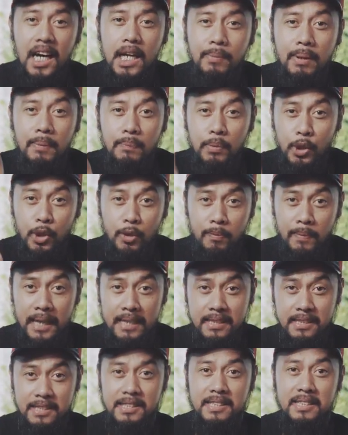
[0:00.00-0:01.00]
Ano ba yung future
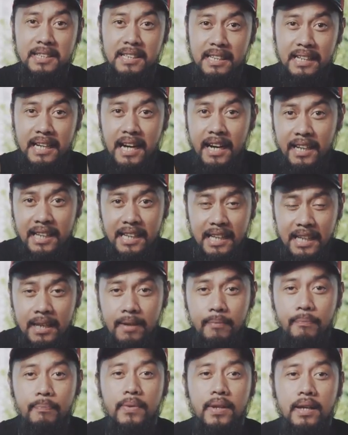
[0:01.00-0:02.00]
plans? Currently,
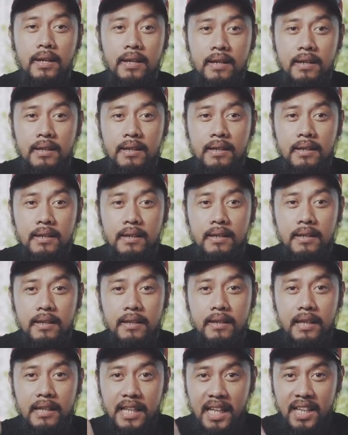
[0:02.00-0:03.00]

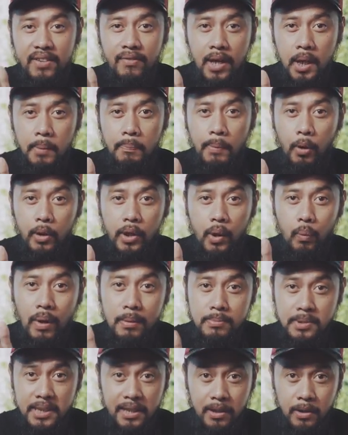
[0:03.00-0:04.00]
nagde-develop ako ng
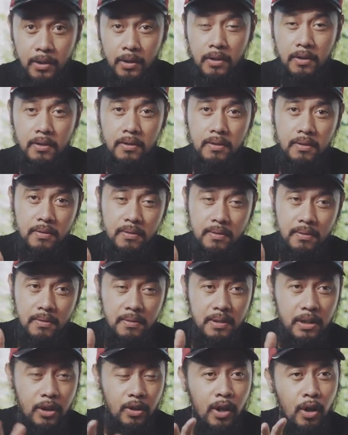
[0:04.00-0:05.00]
website ko.
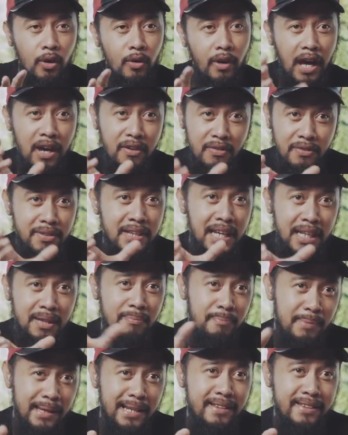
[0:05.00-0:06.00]
Hindi ko lang kung
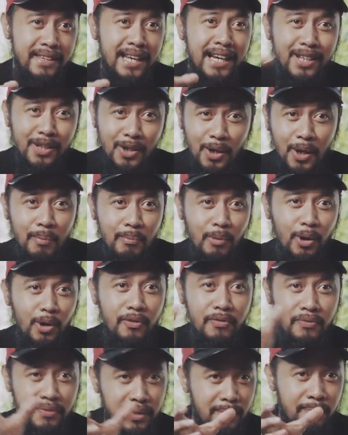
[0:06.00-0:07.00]
f.build.com
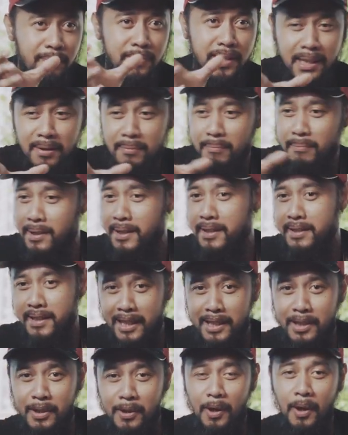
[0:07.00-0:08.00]
or
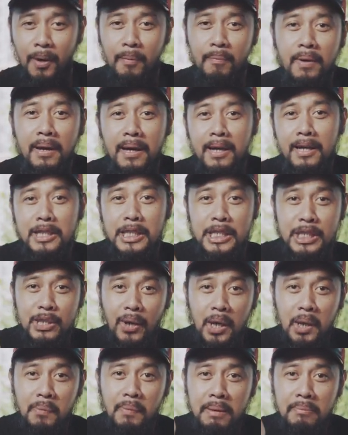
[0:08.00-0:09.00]
film.build.com.
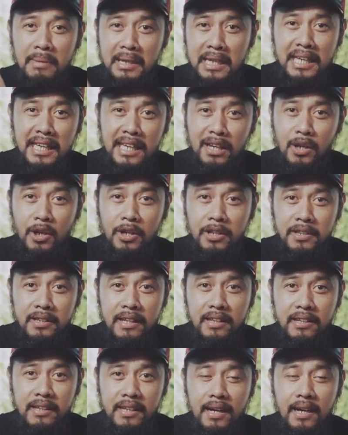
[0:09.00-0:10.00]
So ano ba yung magiging
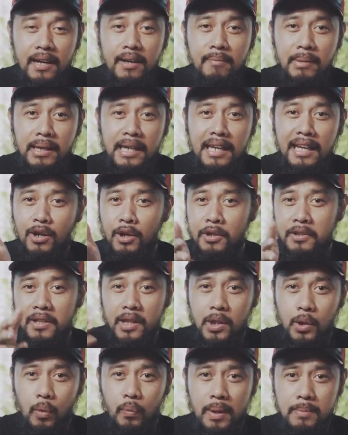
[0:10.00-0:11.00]
content niya, magiging
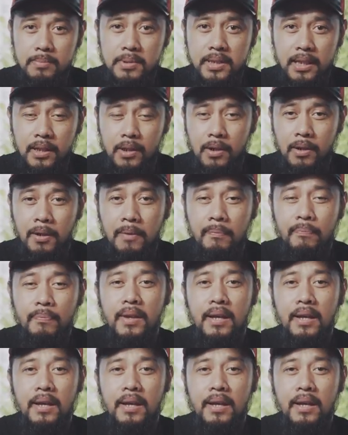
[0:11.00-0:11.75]
content ng website ko.